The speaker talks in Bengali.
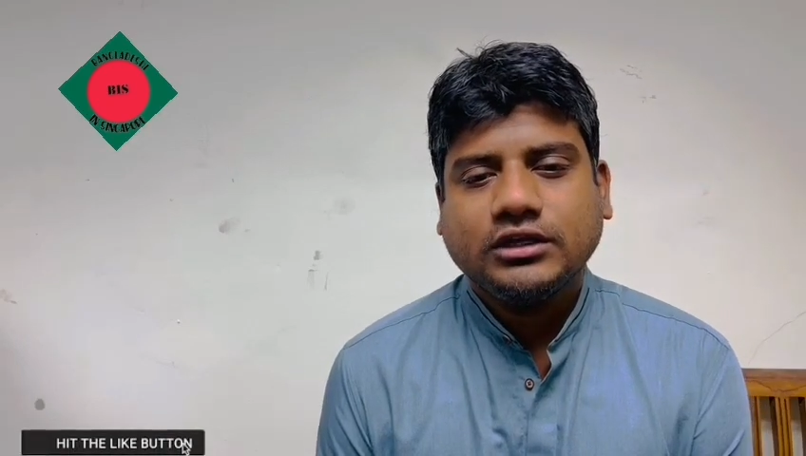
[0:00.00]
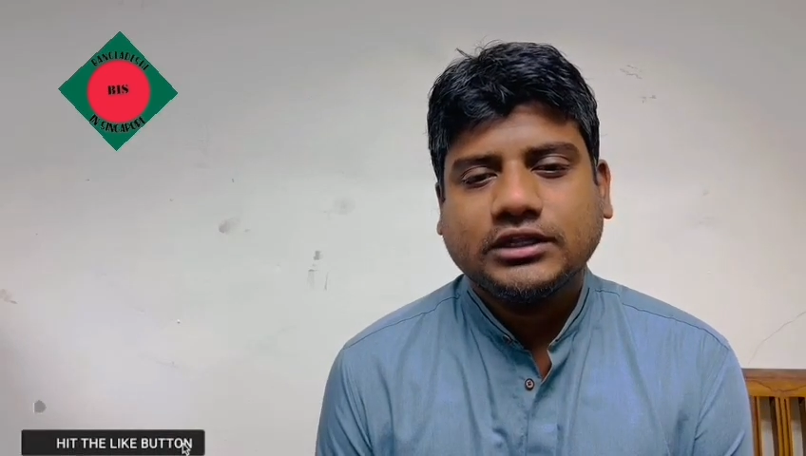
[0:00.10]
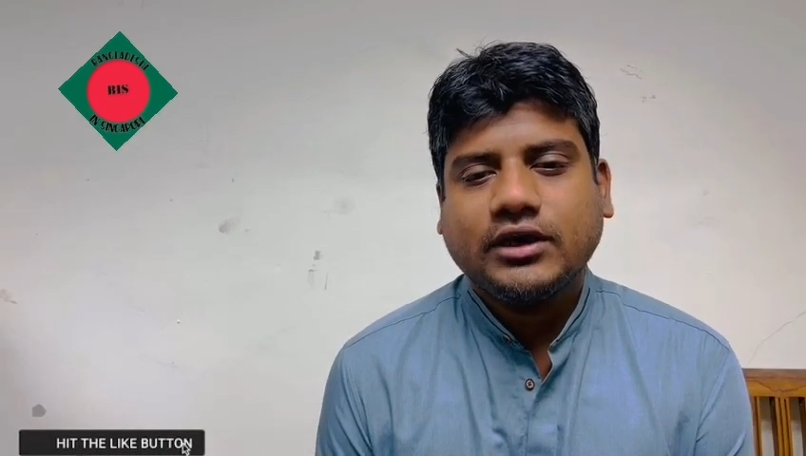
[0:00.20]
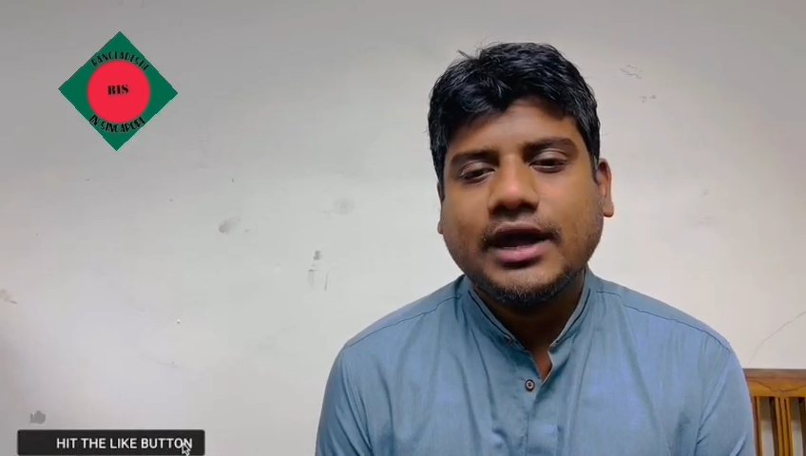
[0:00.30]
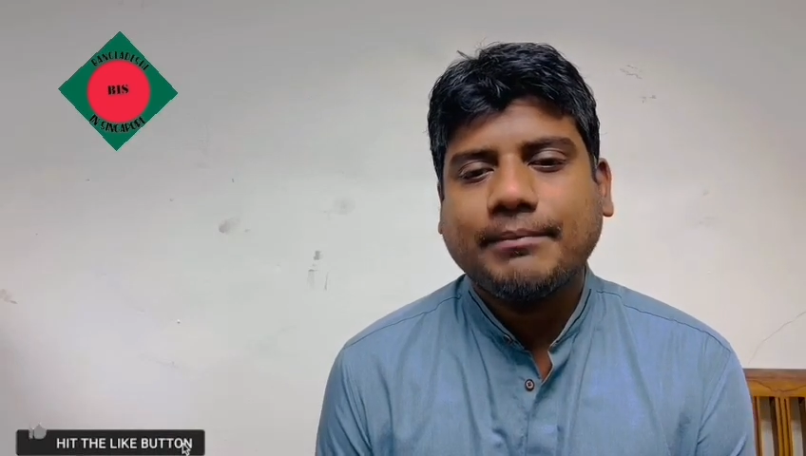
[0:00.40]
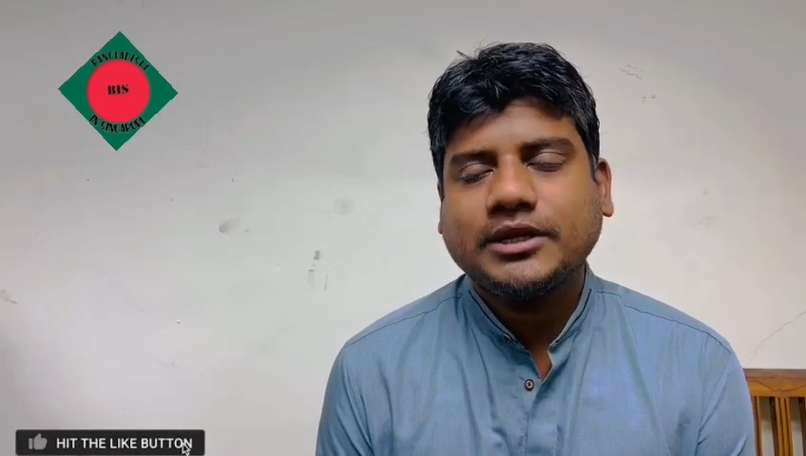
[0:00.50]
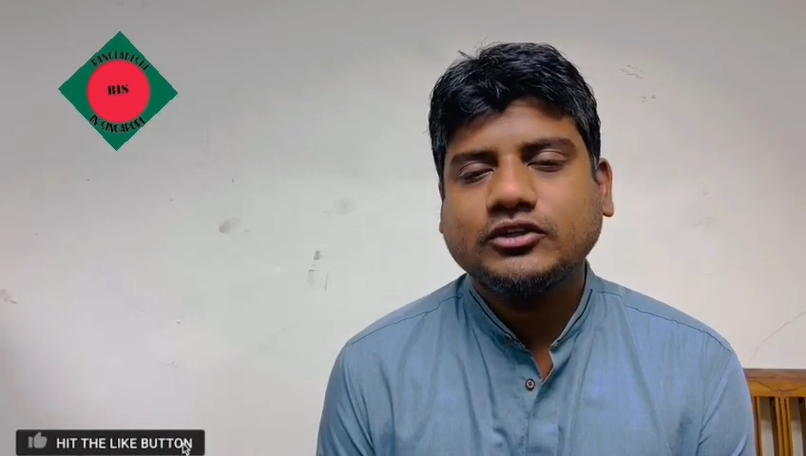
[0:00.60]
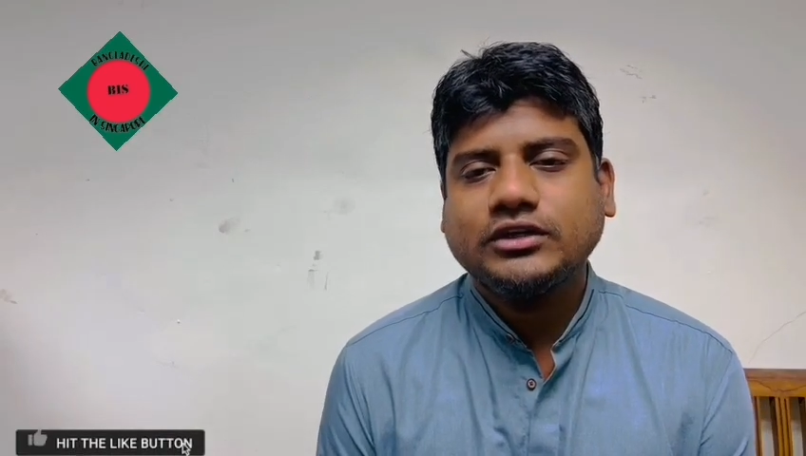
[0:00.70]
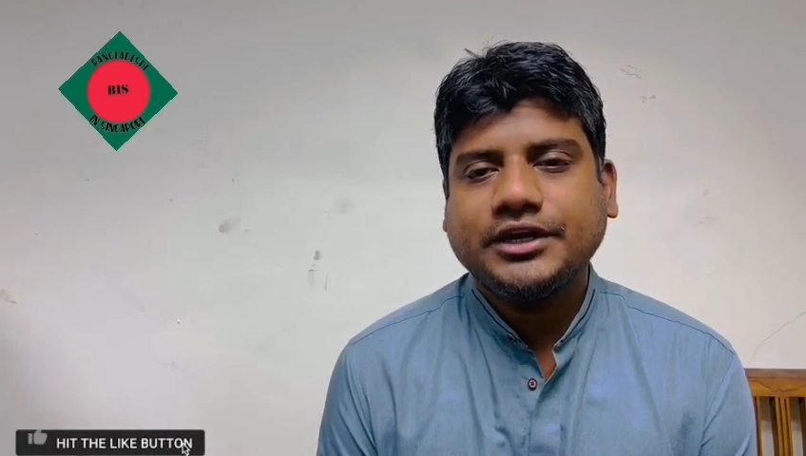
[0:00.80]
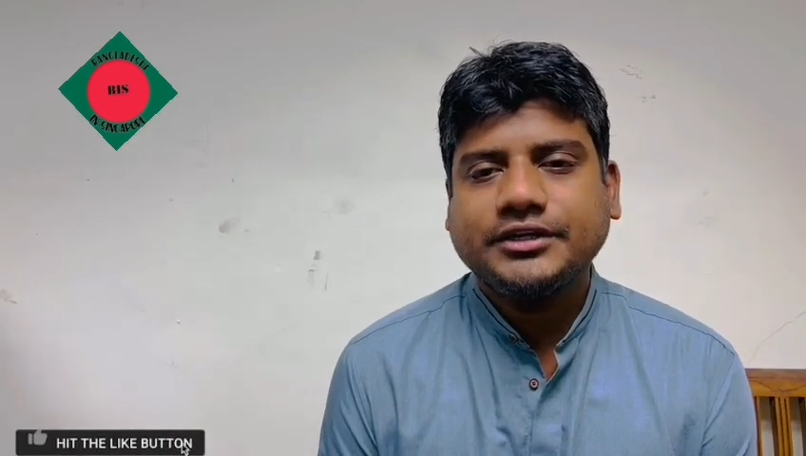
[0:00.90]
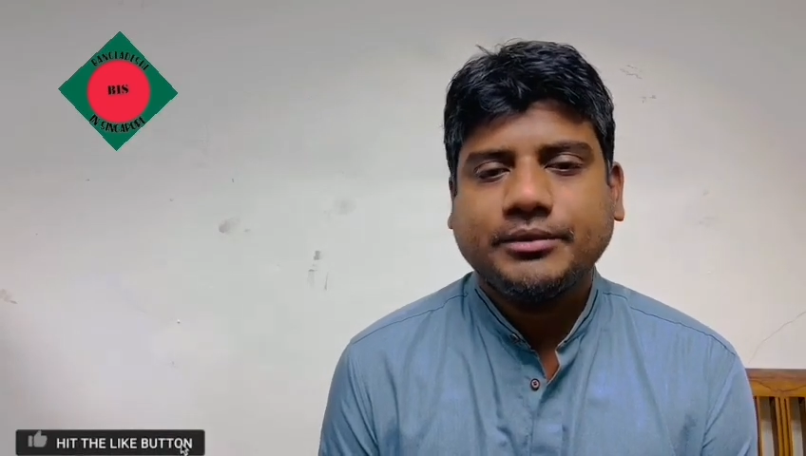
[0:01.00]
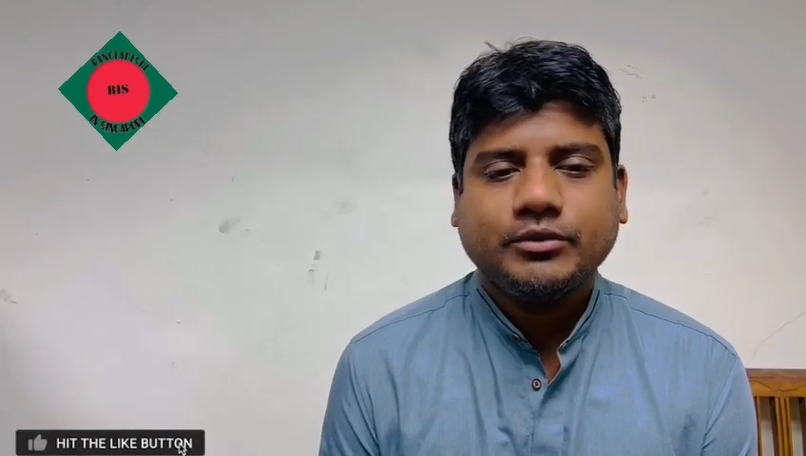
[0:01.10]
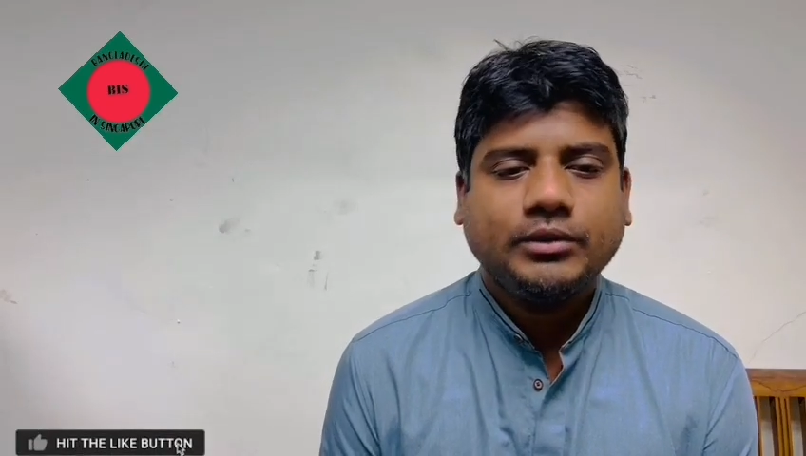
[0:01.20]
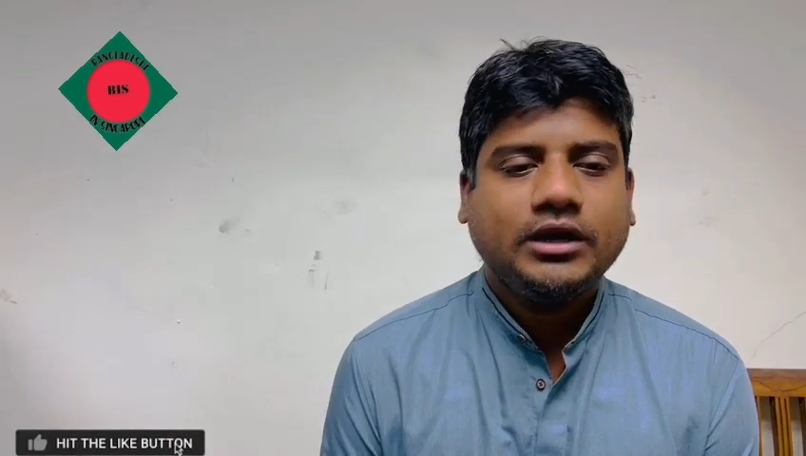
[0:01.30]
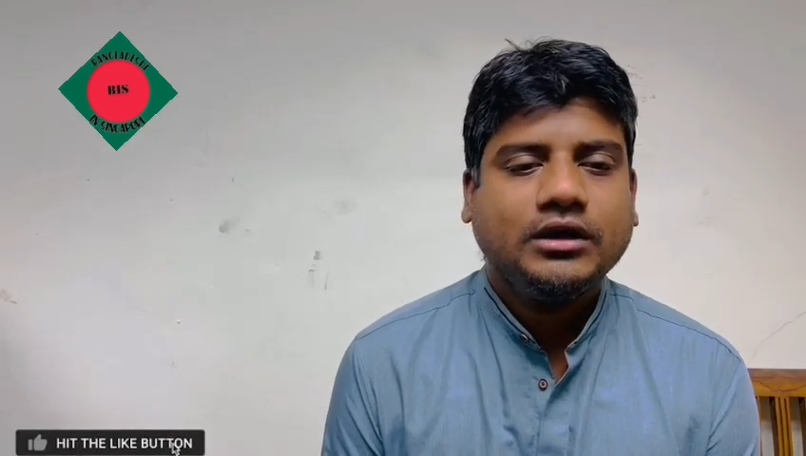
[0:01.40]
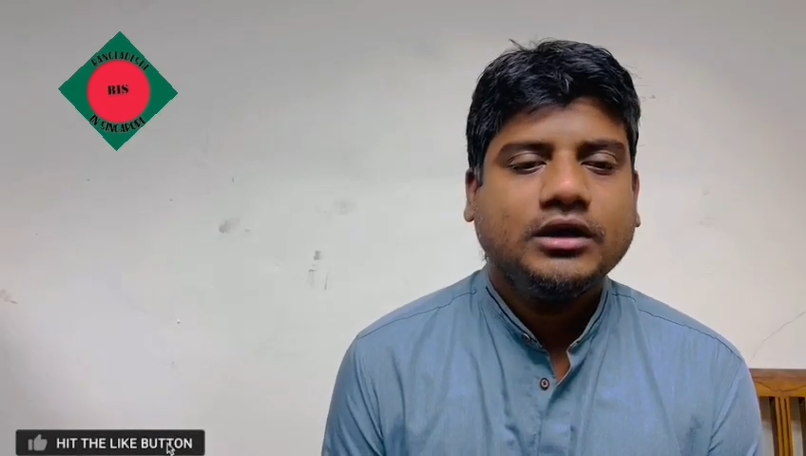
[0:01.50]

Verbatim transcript: তাহলে আপনার জন্য অ্যান্টি অ্যাপ্রুভাল